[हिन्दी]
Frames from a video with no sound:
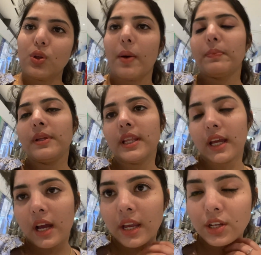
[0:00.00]
तो आपने
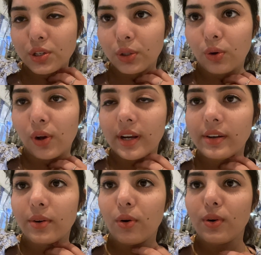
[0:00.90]
देखा ये जो
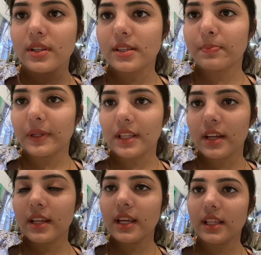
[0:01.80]
टॉयलेट रोल्स
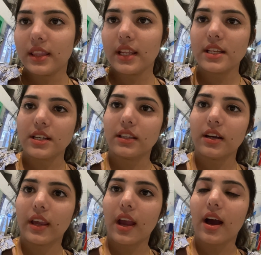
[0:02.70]
पता नहीं इतने
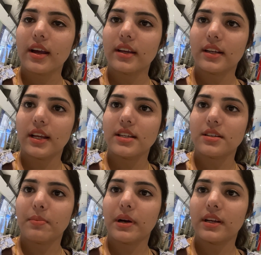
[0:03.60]
ज़्यादा क्या कर रहे हैं
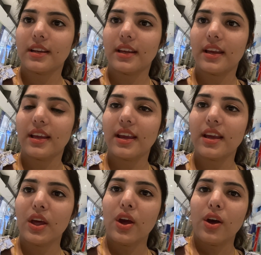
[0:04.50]
जमा करके
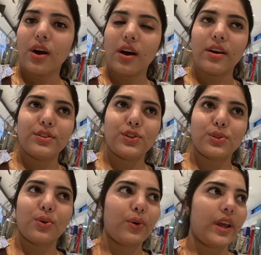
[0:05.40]
कि आ, uh,
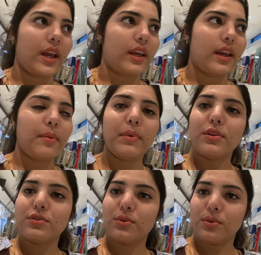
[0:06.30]
जिसको एक की
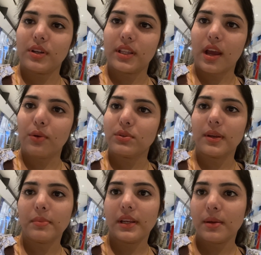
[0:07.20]
भी ज़रूरत है
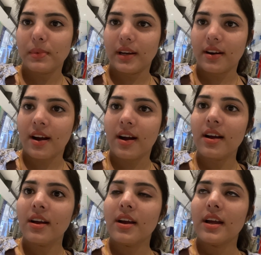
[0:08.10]
उसे भी नहीं मिल रहा